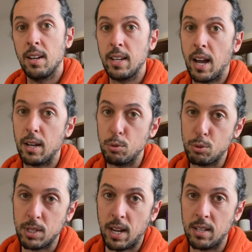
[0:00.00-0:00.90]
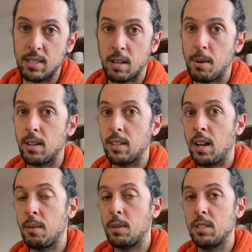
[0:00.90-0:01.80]
Ya yükseldi zamanında
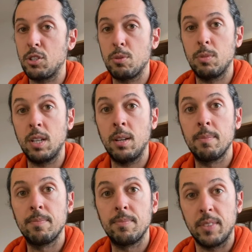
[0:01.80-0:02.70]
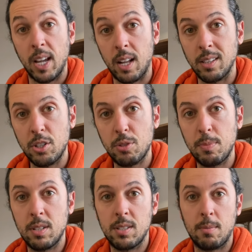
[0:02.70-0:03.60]
almadık şimdi yanlış
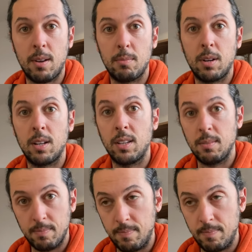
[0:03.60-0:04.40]
bir zaman mı hani